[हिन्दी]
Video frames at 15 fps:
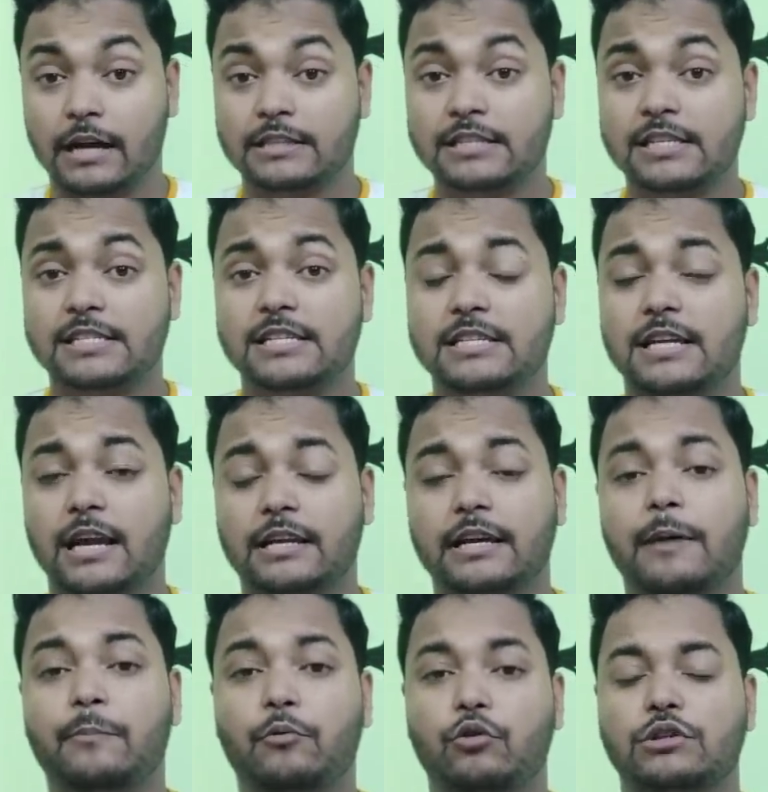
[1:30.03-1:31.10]
अच्छे से डाल
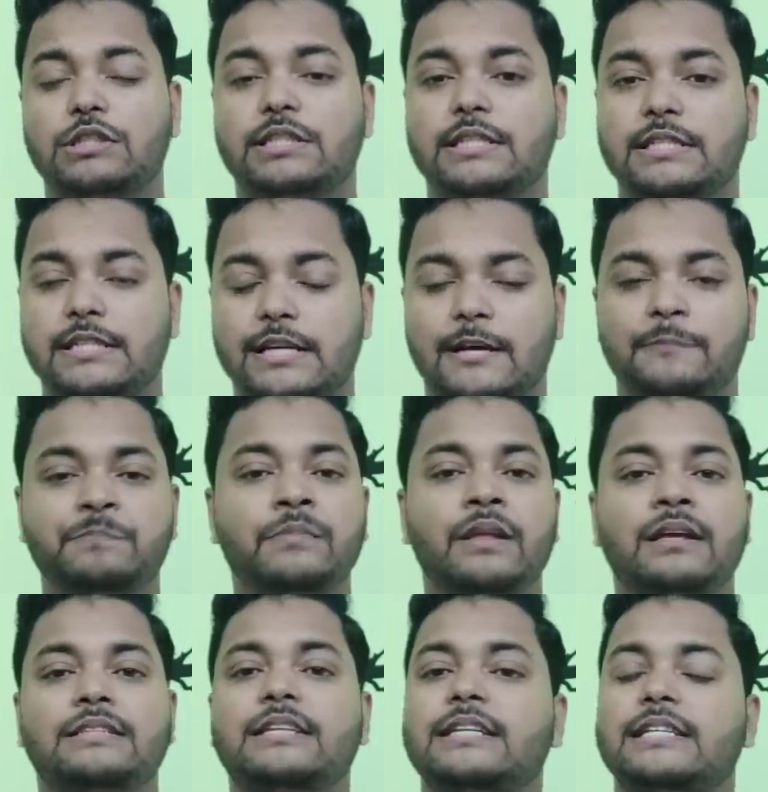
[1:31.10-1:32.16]
के आप प्रोसेड कीजिएगा
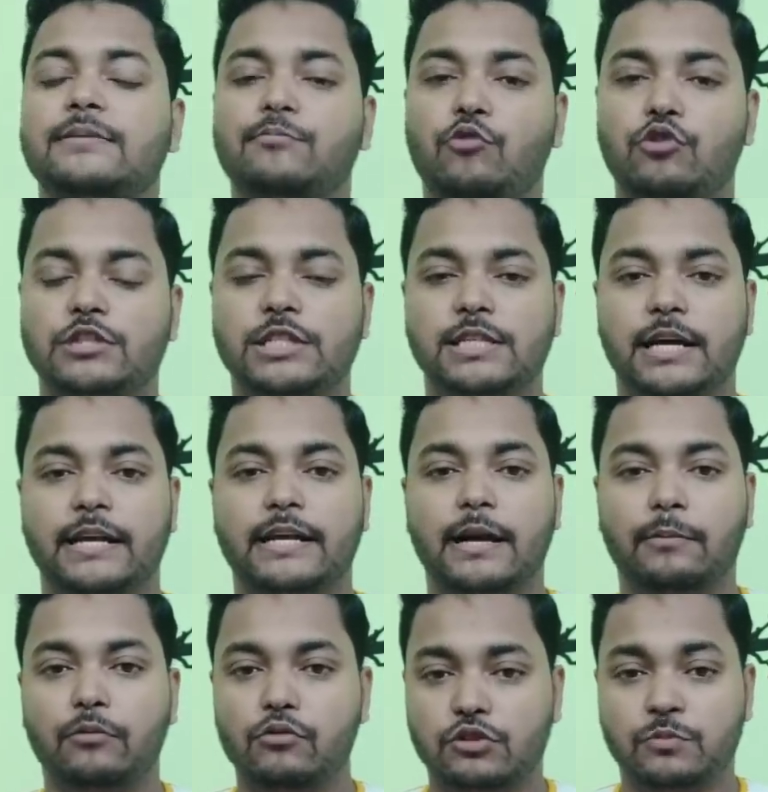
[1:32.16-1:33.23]
जैसे ही प्रोसीड
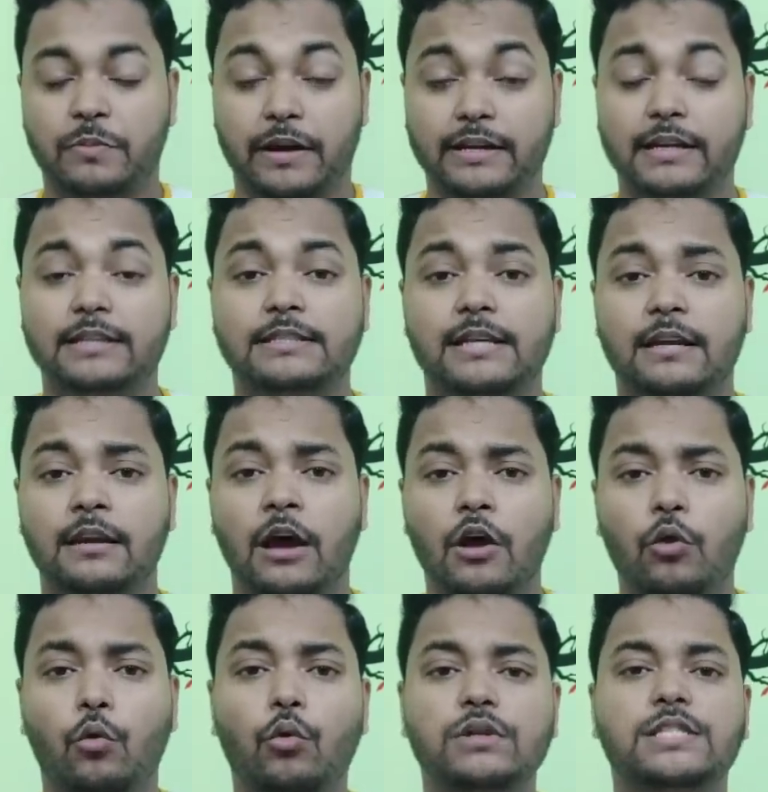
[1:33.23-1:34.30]
करेंगे आपको कुछ फाइनेंशियल
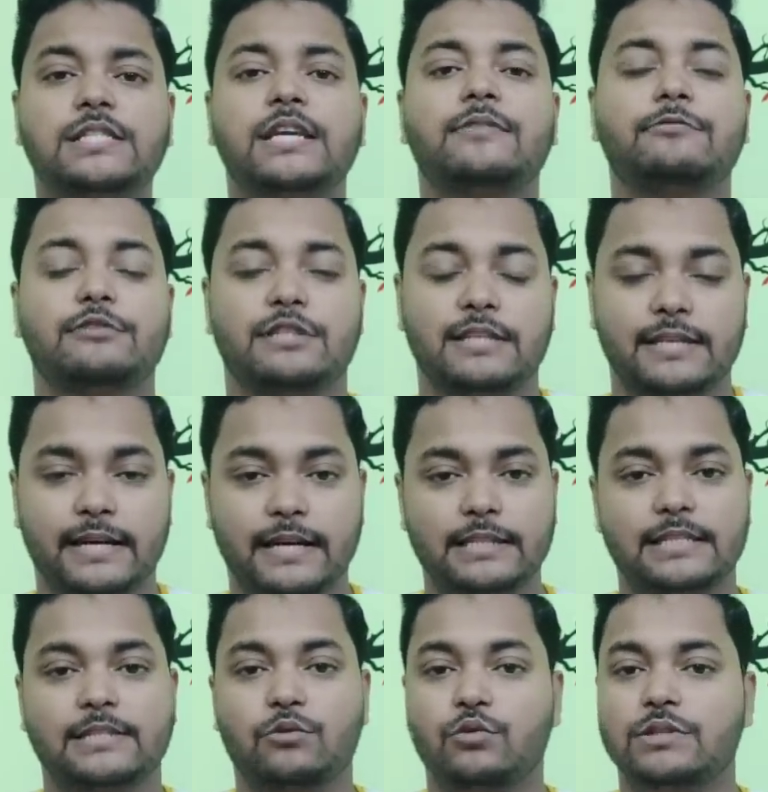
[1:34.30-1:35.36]
क्वेश्चन पूछा
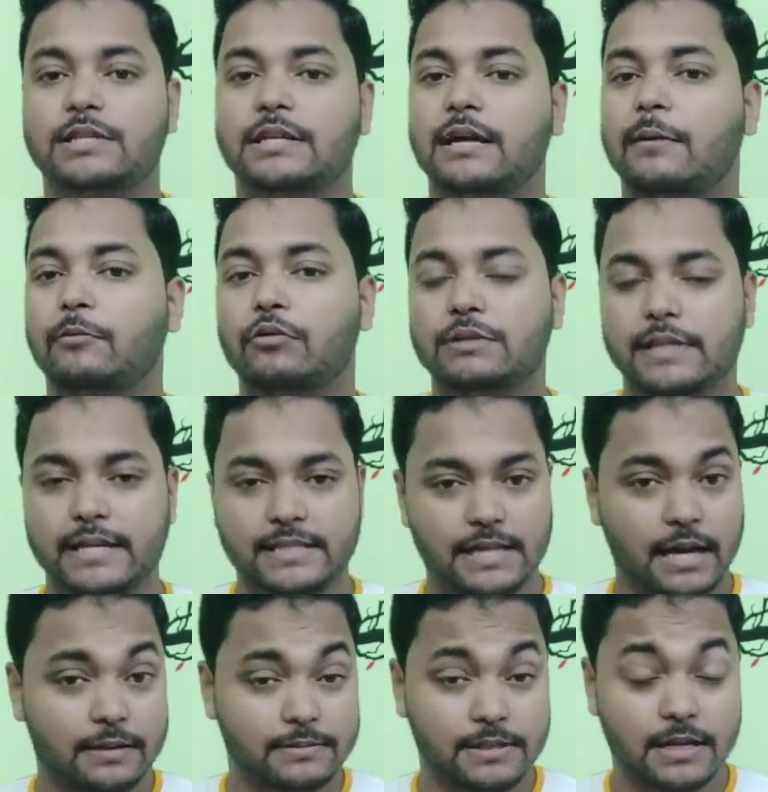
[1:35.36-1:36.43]
जाएगा जिस क्वेश्चन का आपको सही
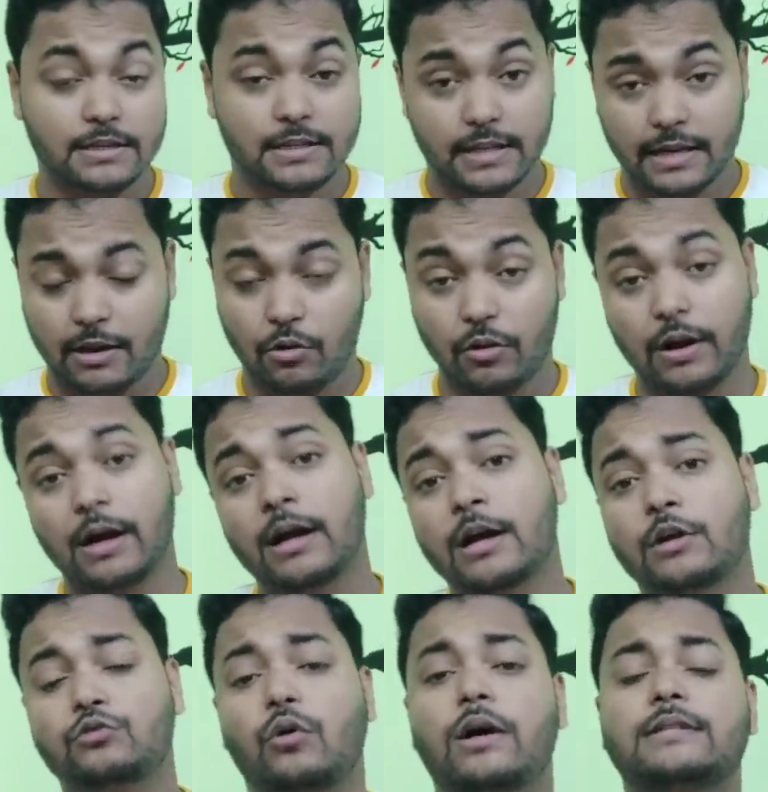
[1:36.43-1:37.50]
से आंसर देना होगा
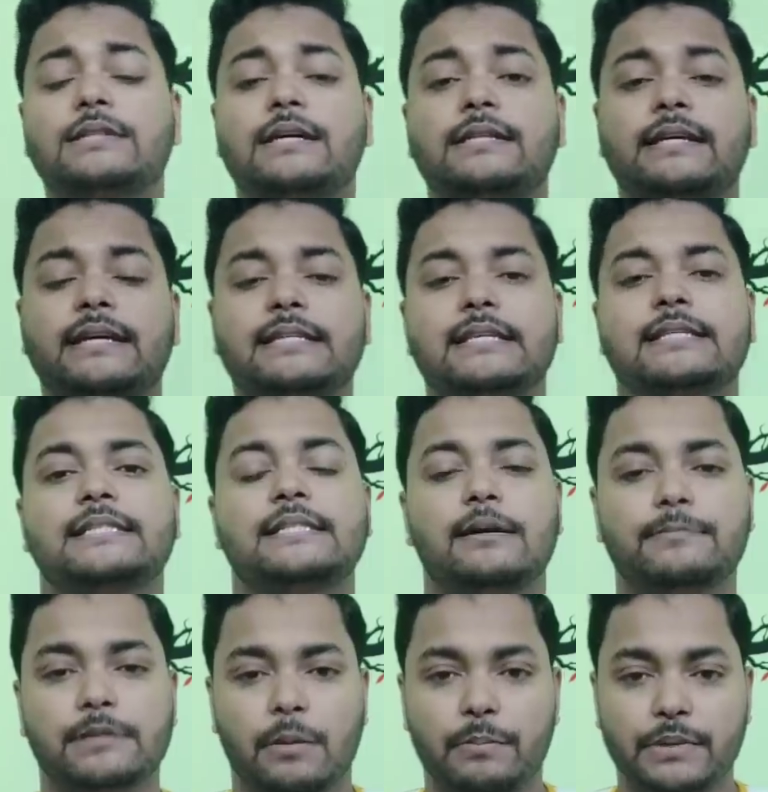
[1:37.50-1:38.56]
तो आंसर देके जैसे
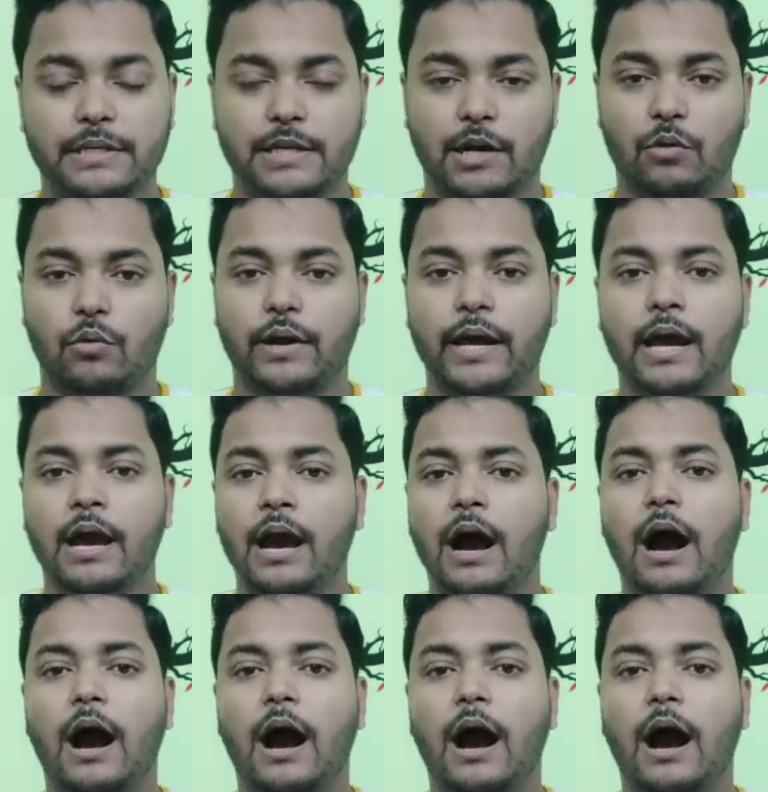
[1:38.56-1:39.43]
आप सबमिट करोगे